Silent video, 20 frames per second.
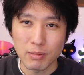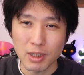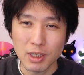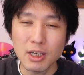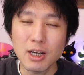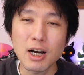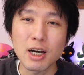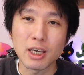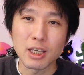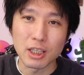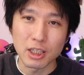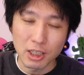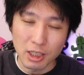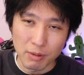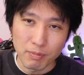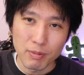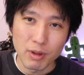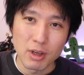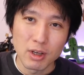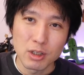以外
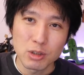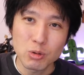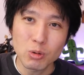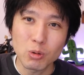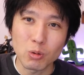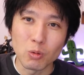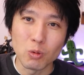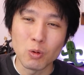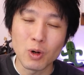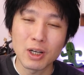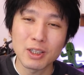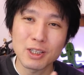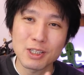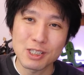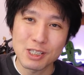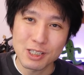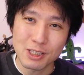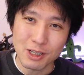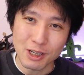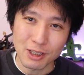にちょっとお
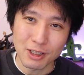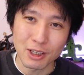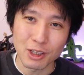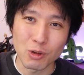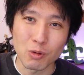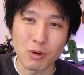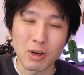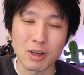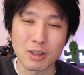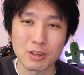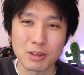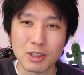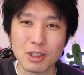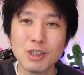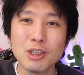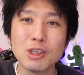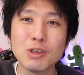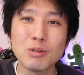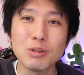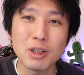話ししたい内容が
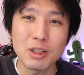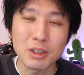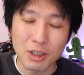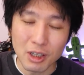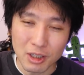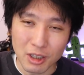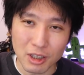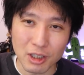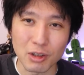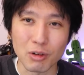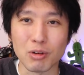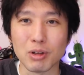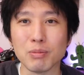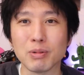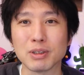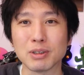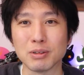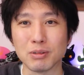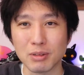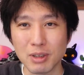緊急で出てきており
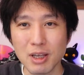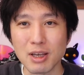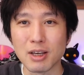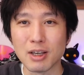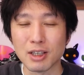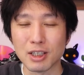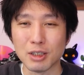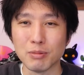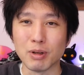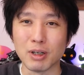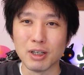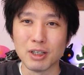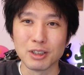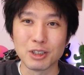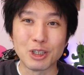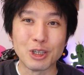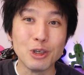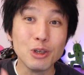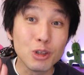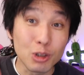ますので今
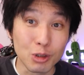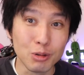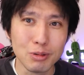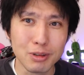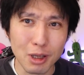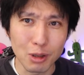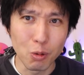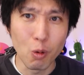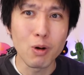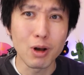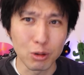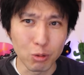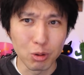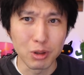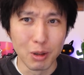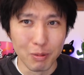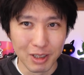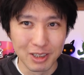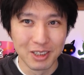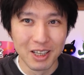緊急で動画撮っ
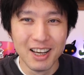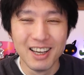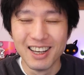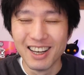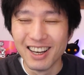てます